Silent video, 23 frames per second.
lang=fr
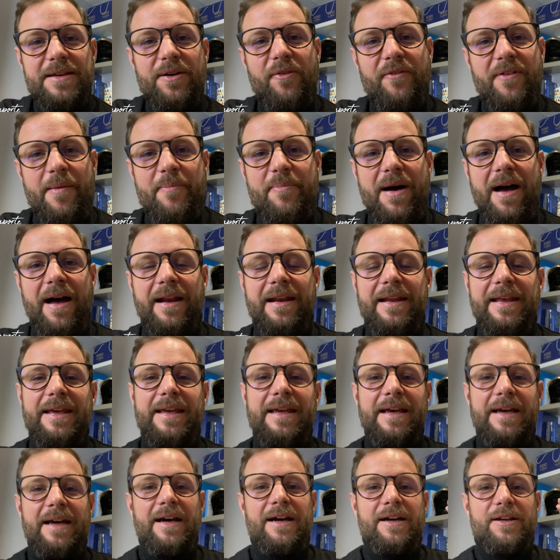on va
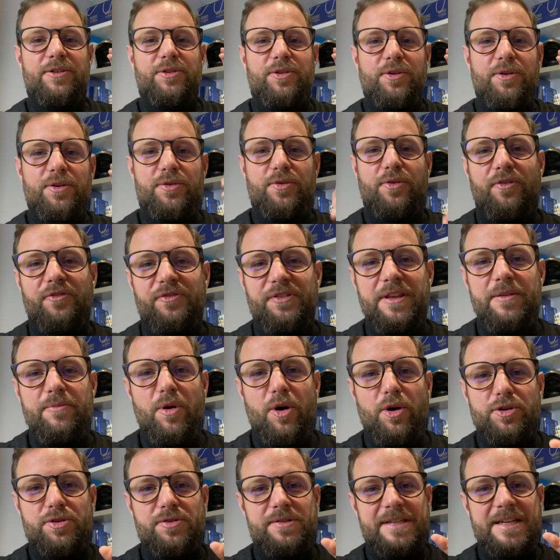parler de
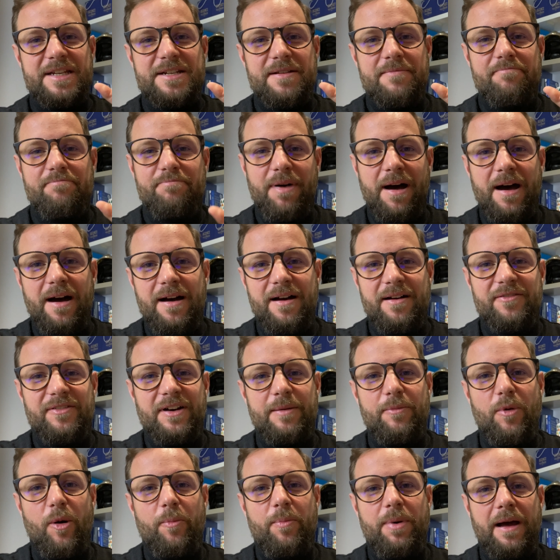confinement. Je sais, j'aime pas
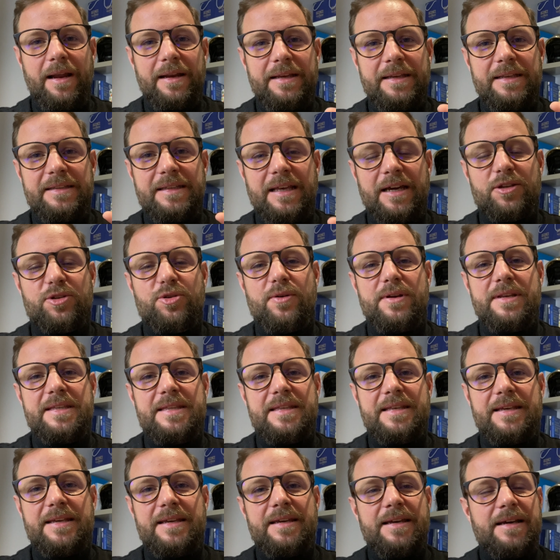vraiment parler
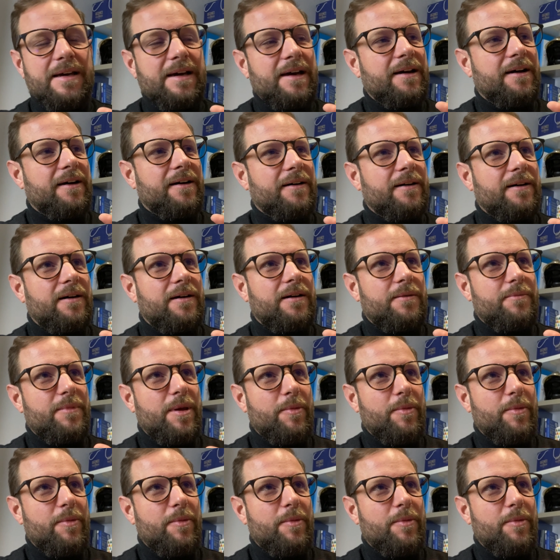d'actualité, euh, mais